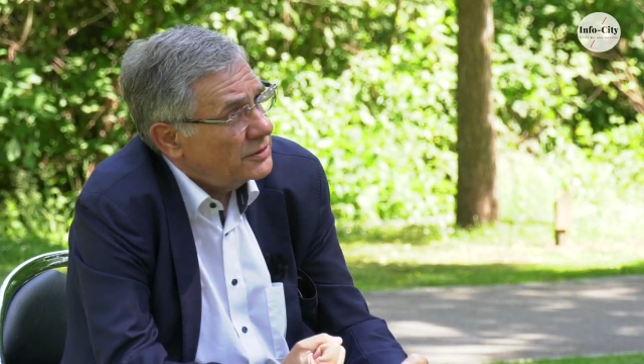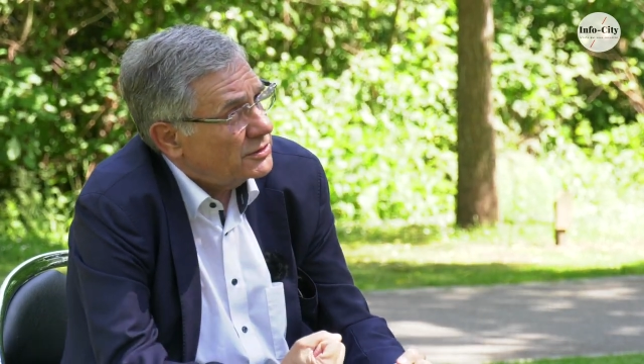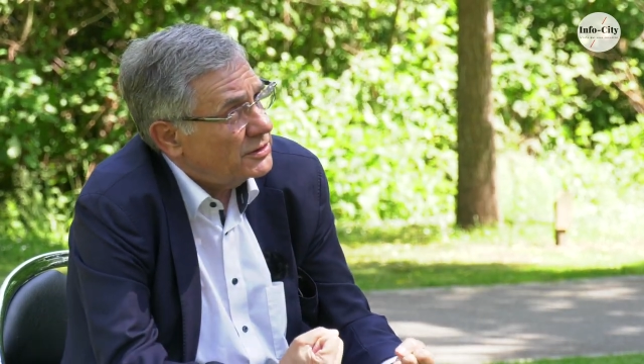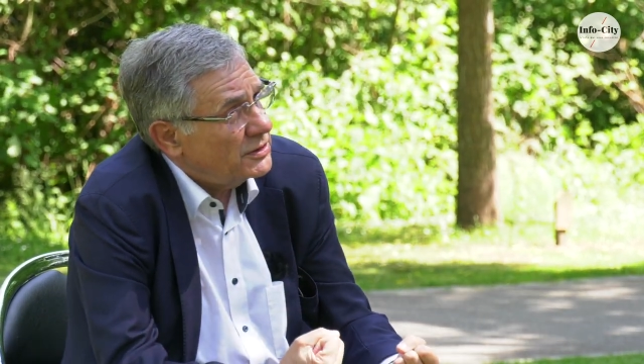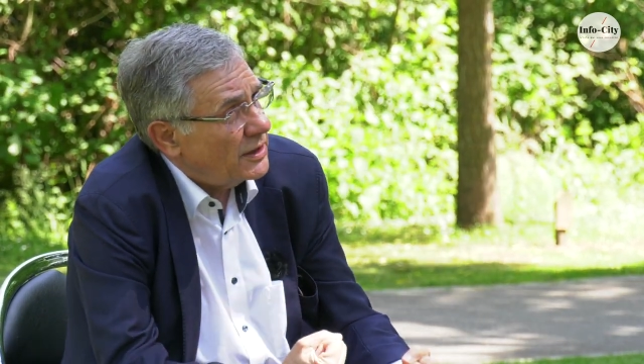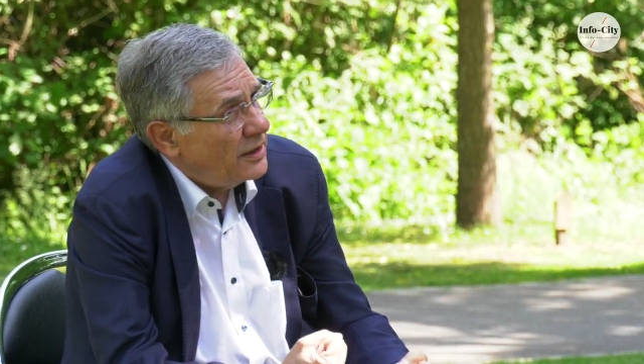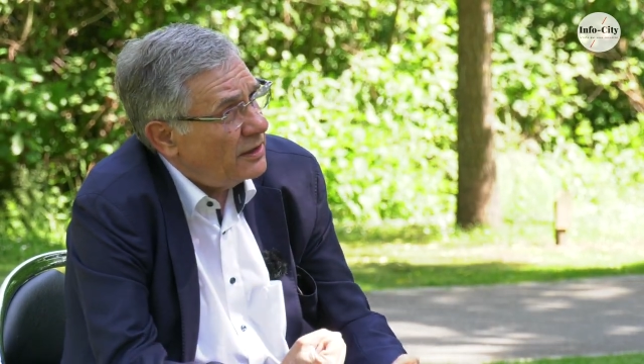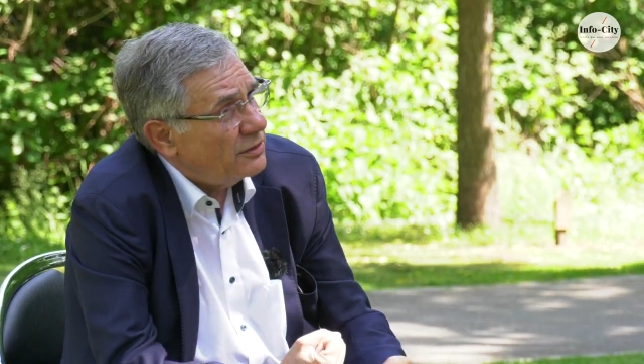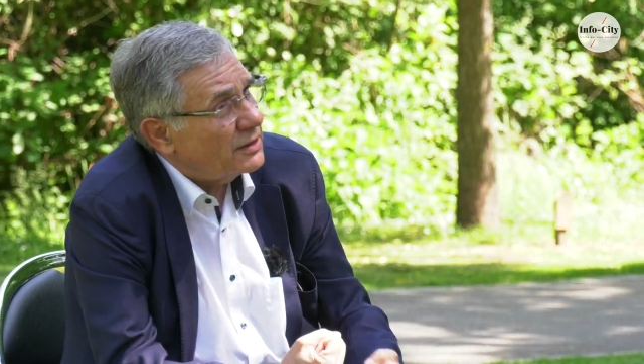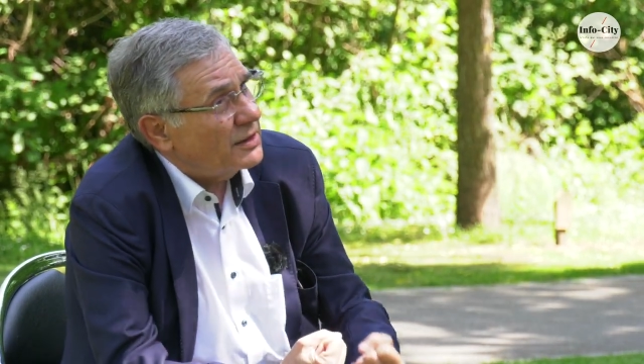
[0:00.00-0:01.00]
je
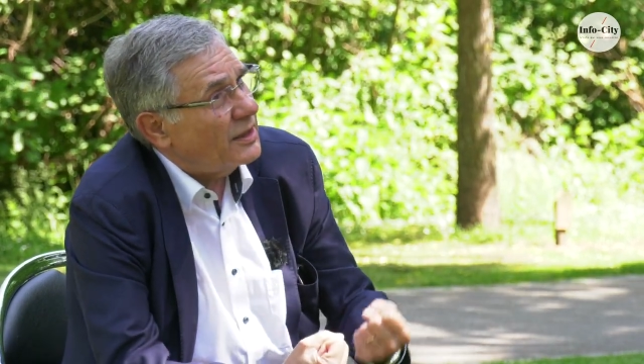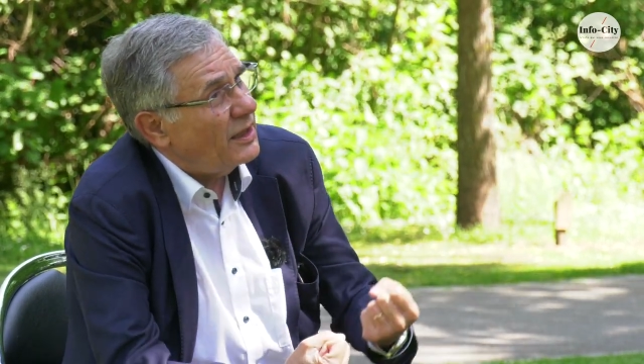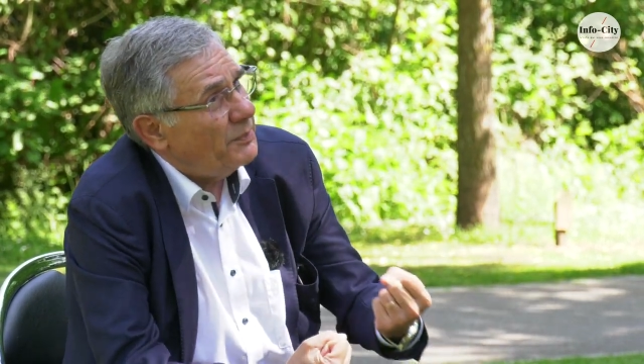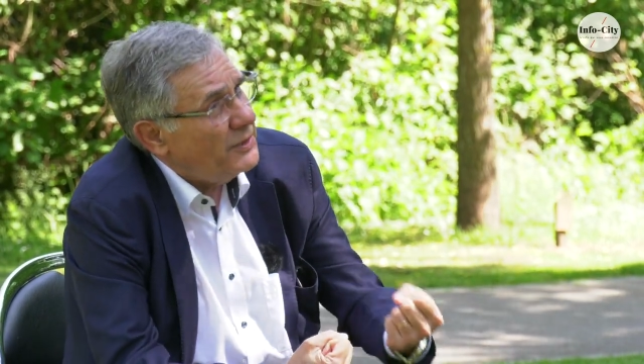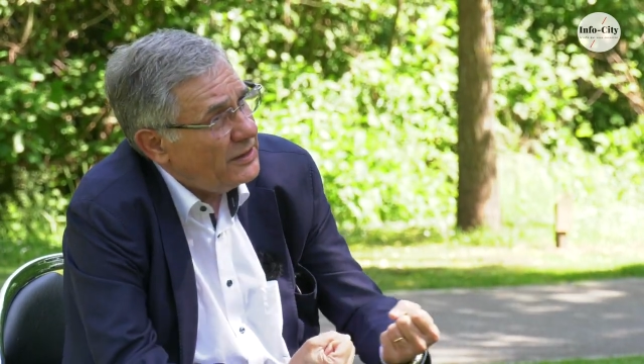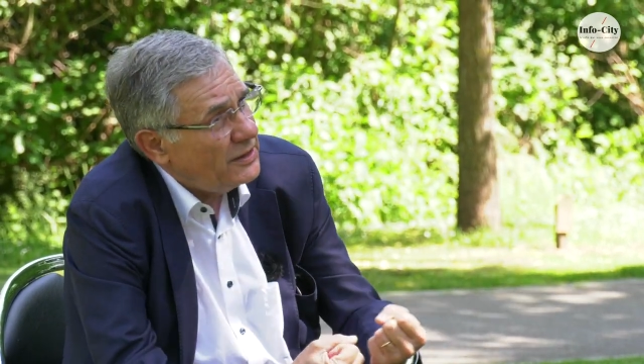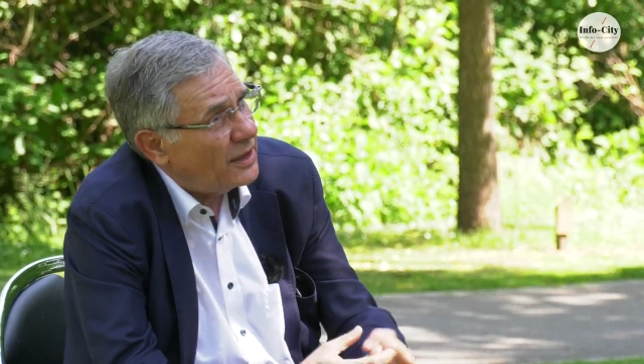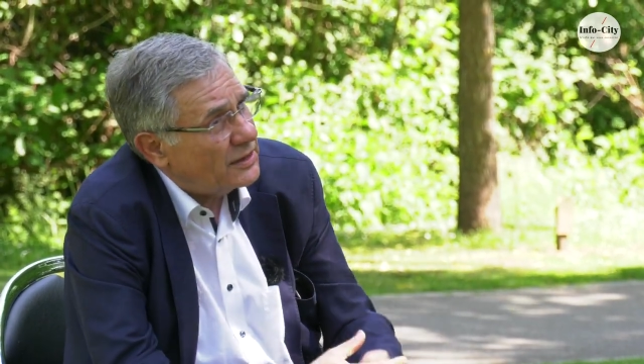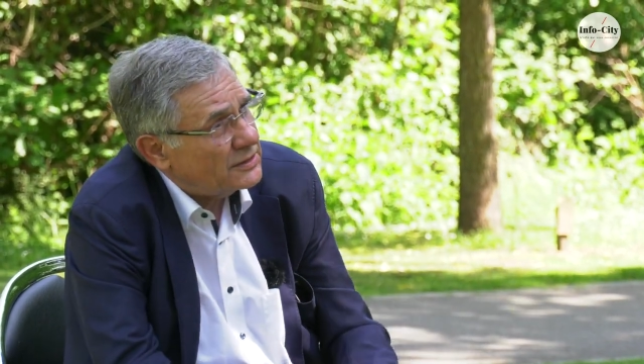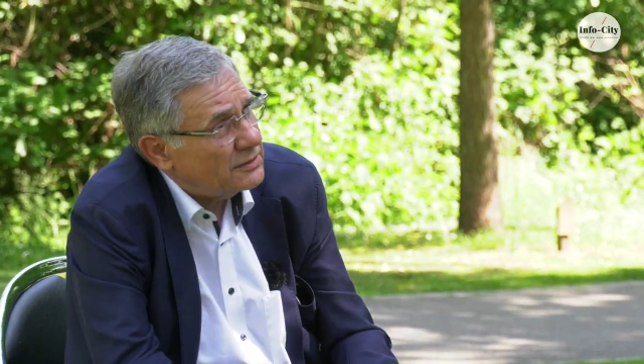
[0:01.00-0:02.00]
dirais, de
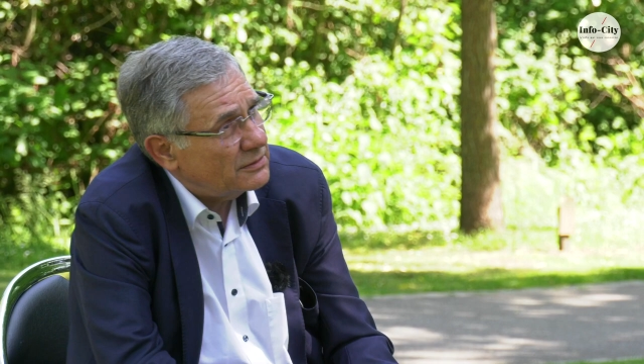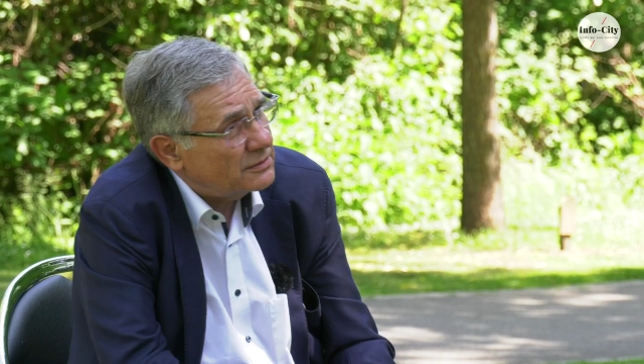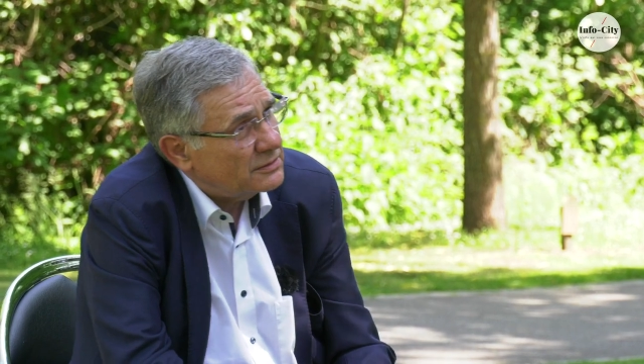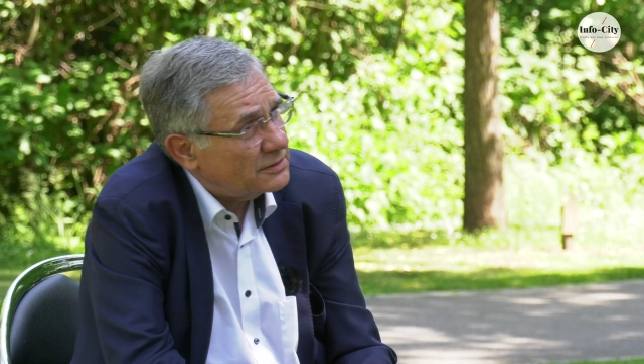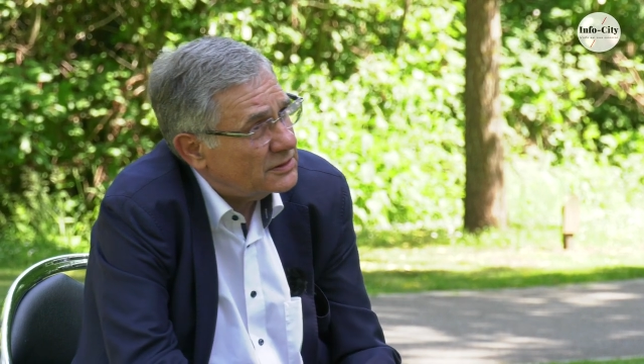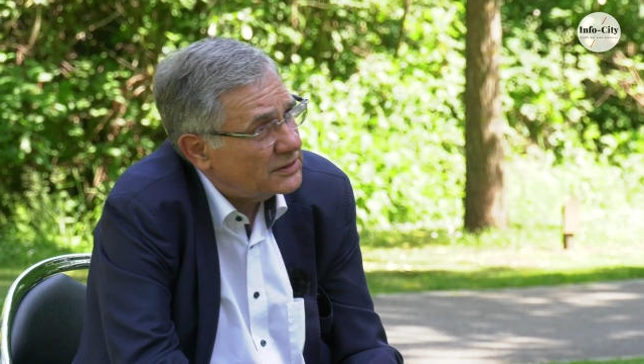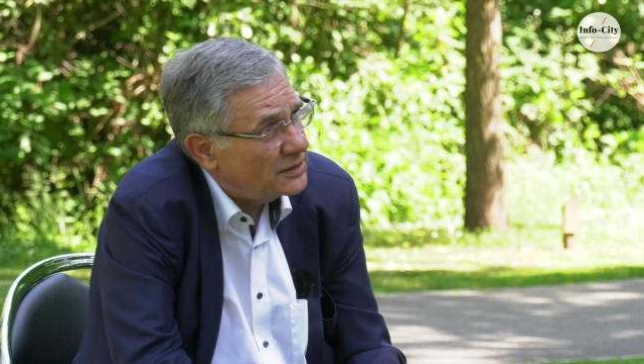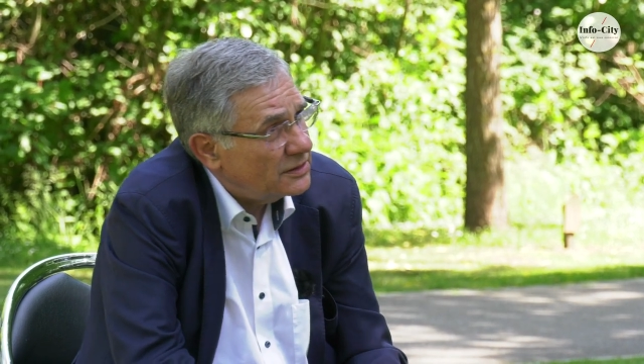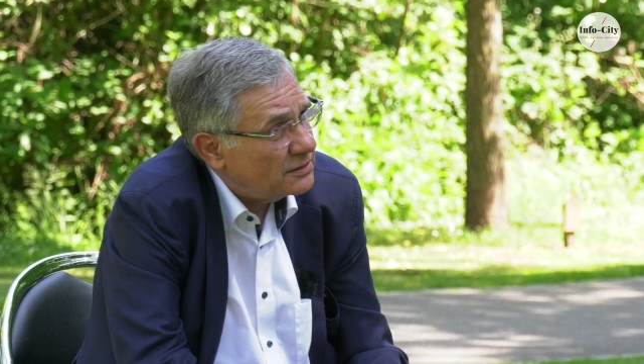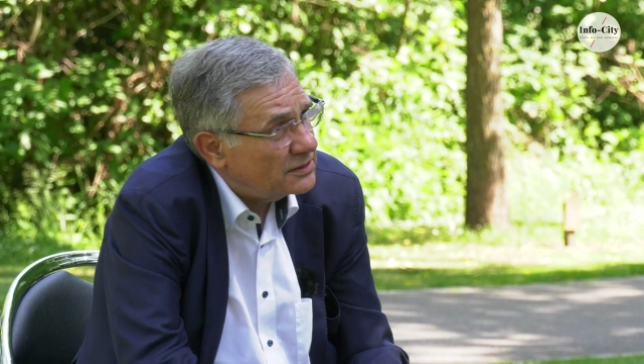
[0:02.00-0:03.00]
réhabilitation de
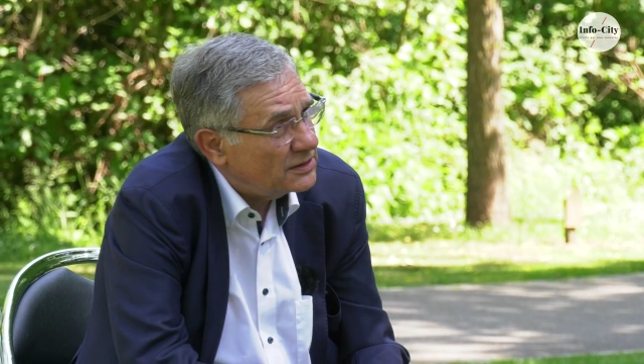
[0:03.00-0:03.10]
ces,